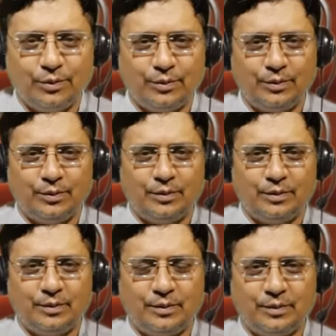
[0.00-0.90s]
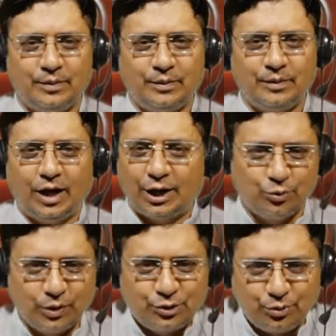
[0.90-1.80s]
हो
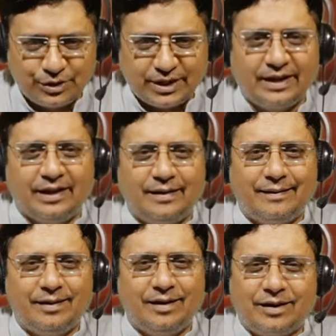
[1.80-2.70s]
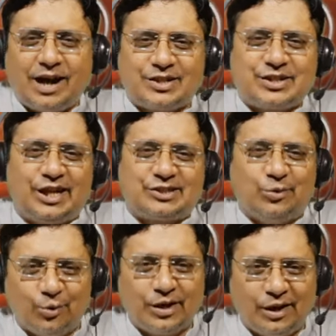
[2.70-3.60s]
अधूरा छूट जाएगा काश ऐसा
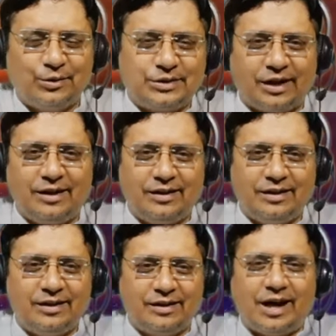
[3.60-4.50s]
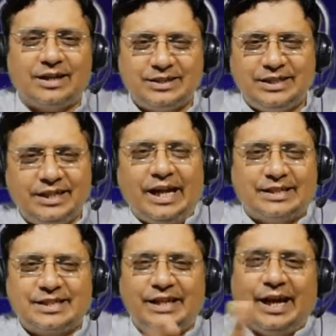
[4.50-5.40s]
हो गया होता काश ये नहीं
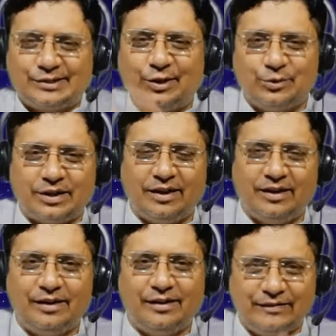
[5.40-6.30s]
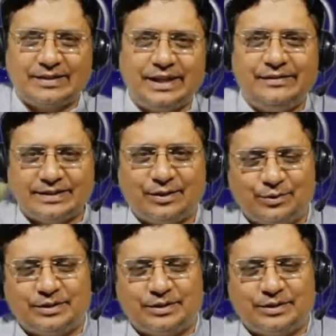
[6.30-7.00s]
ऐसा नहीं ऐसा होता वैसा नहीं वैसा